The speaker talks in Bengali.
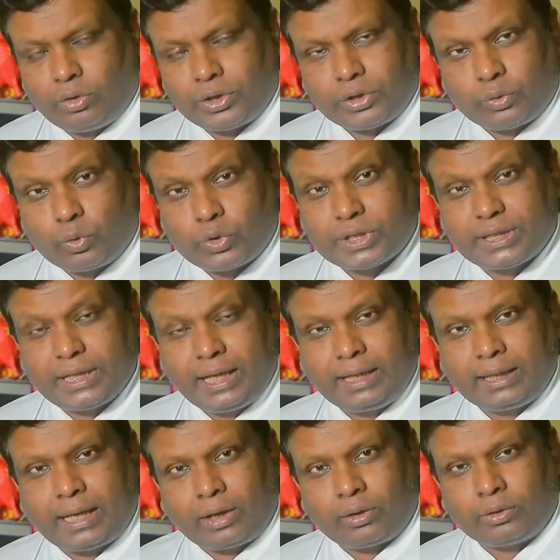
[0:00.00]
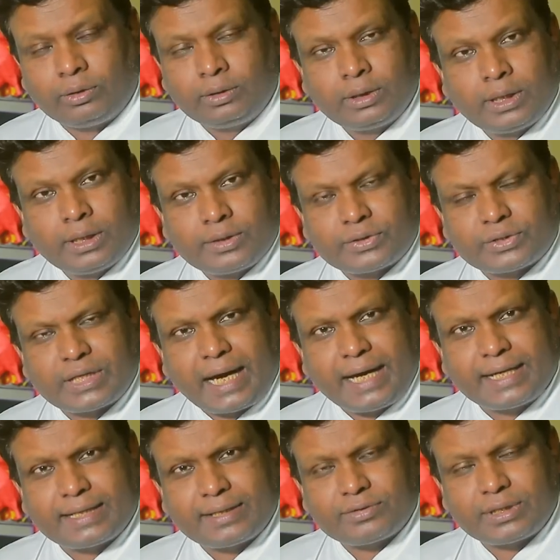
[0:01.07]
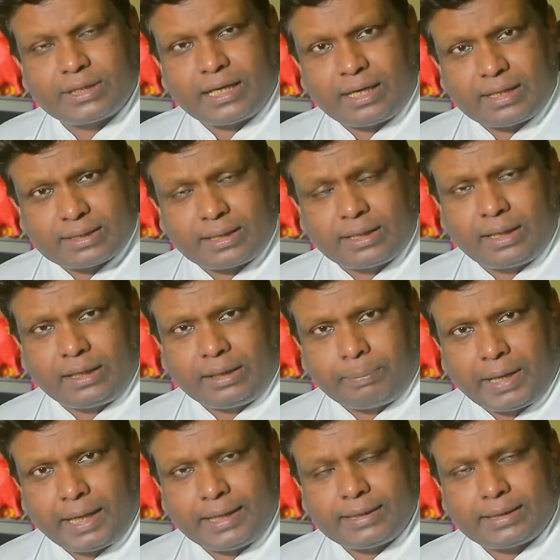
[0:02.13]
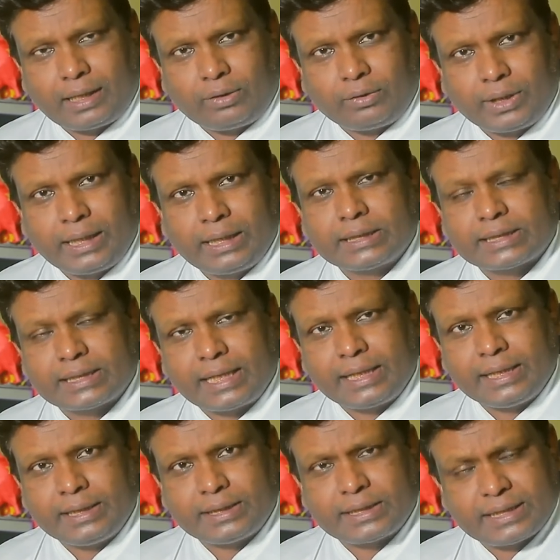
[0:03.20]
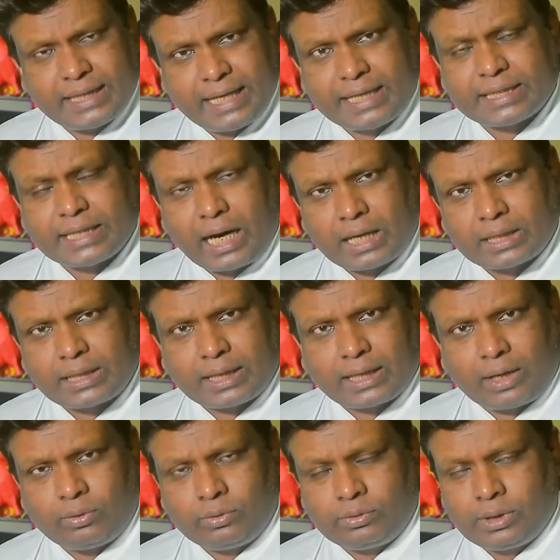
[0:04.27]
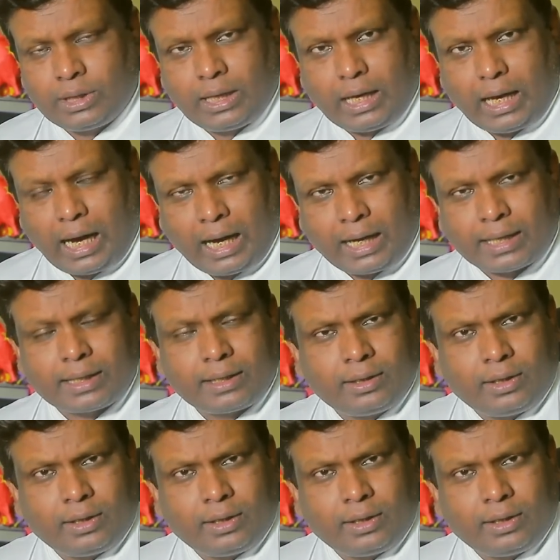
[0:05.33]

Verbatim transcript: ওই খুশদিল কারণ স্ট্রাইকটা যদি হাসান আলী পাই তাহলে সেই শেষ আশাটাও আর